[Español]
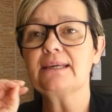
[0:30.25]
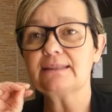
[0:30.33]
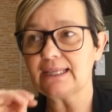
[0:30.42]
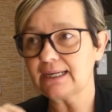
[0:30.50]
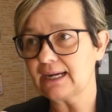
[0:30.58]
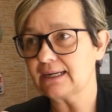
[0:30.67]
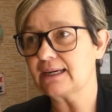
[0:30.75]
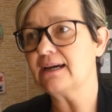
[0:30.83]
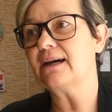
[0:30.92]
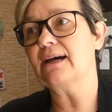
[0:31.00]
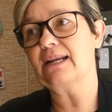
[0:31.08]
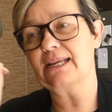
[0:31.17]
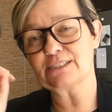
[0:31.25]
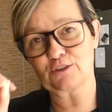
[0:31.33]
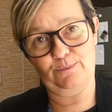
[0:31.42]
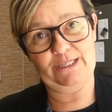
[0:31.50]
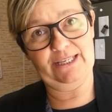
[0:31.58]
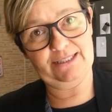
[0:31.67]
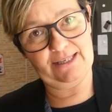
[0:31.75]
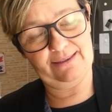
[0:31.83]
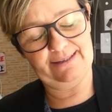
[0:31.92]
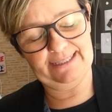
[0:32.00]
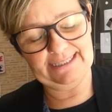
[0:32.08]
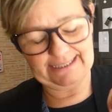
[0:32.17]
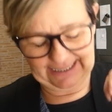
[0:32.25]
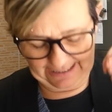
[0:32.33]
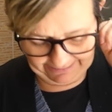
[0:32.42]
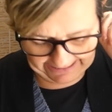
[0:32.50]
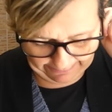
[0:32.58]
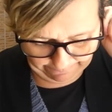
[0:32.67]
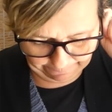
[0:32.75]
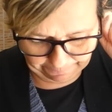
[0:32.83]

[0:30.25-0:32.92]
de cara a las comidas y cenas de Navidad.